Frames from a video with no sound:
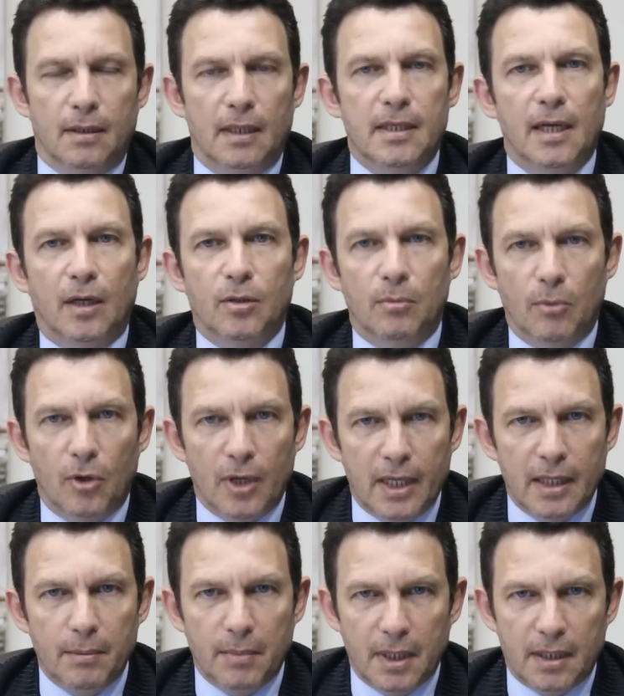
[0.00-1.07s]
Tenía como
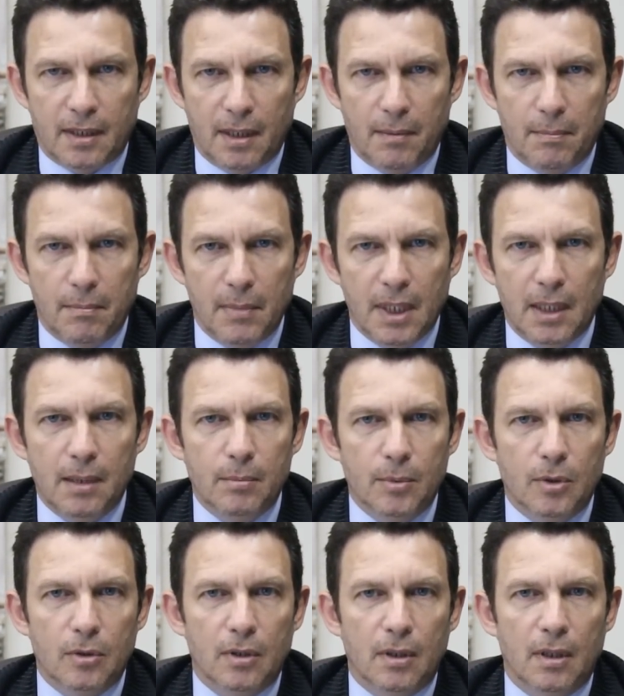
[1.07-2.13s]
límite
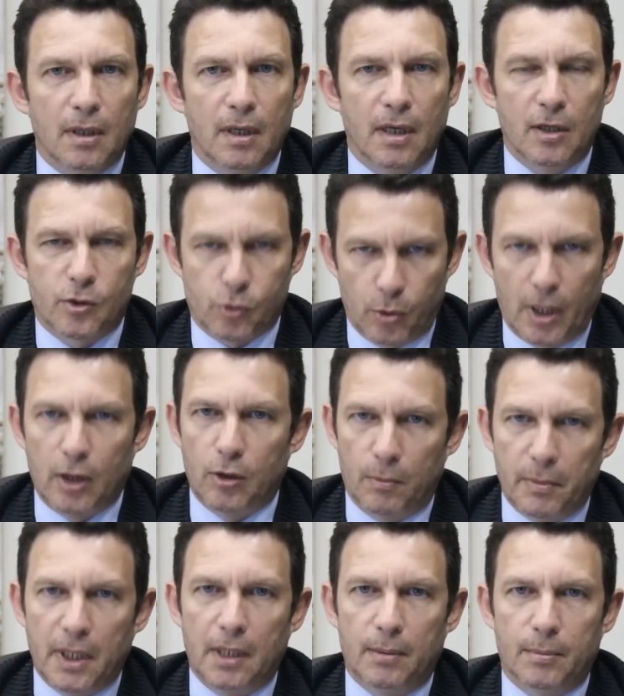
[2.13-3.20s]
mínimo el
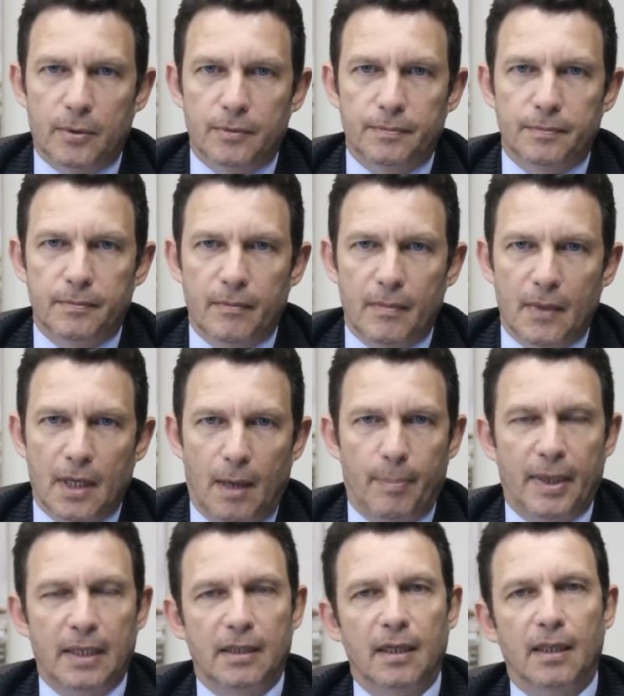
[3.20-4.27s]
sueldo mínimo.
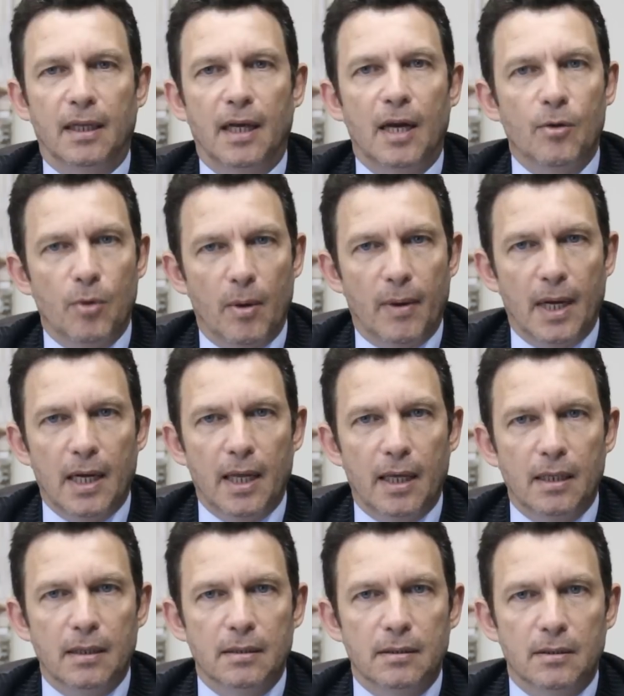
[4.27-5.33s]
A partir de la nueva
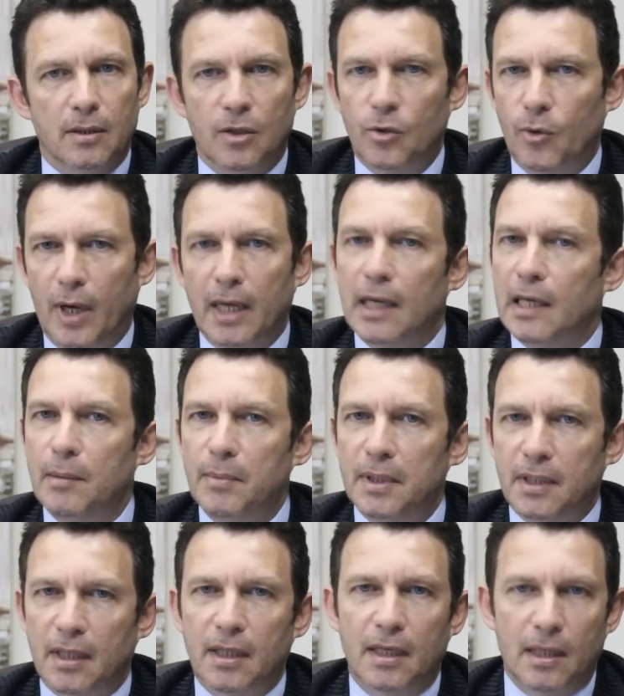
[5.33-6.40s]
ley no hay
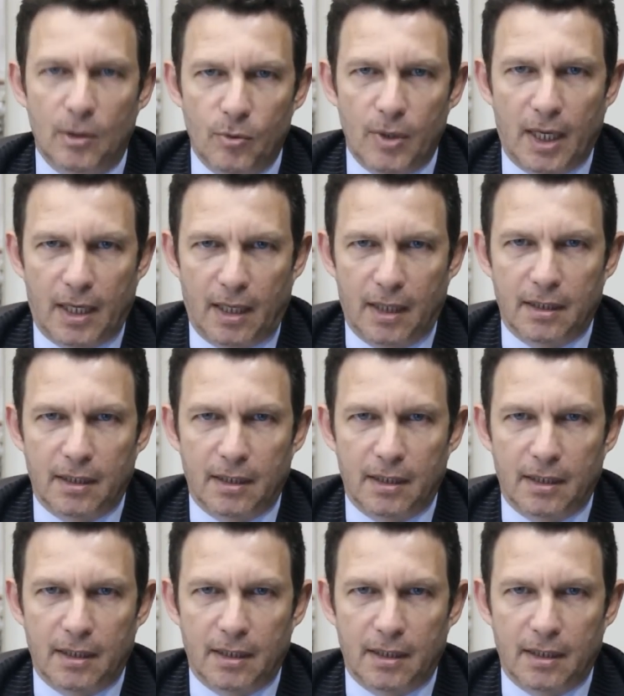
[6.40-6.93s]
límites de ninguna